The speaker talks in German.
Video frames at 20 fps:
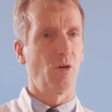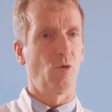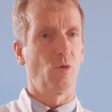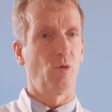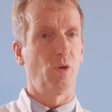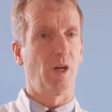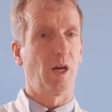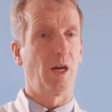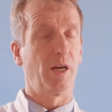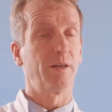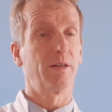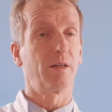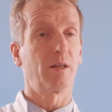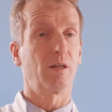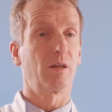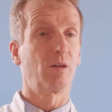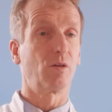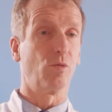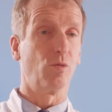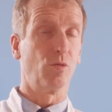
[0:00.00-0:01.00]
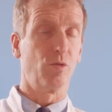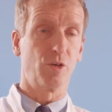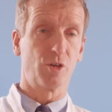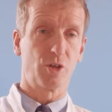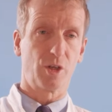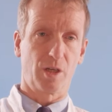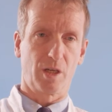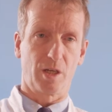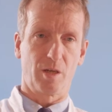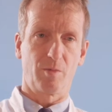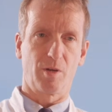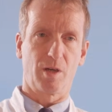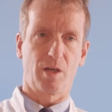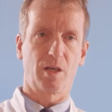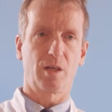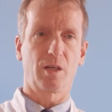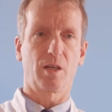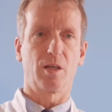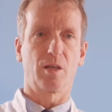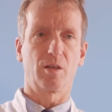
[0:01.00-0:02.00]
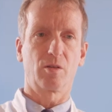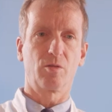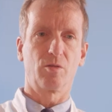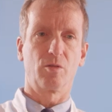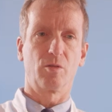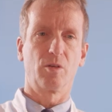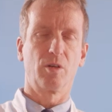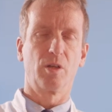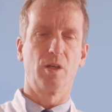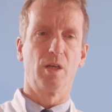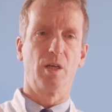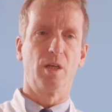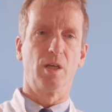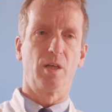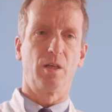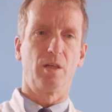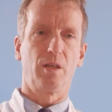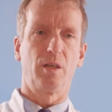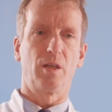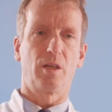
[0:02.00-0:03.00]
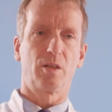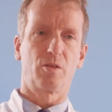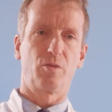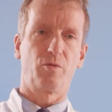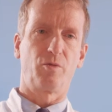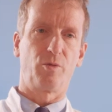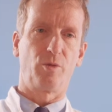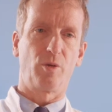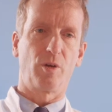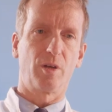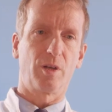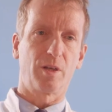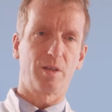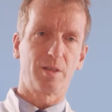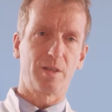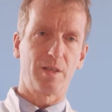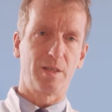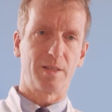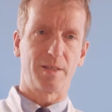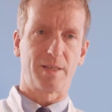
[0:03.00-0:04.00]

oder andere chronische Lebererkrankungen, die dazu führen, dass die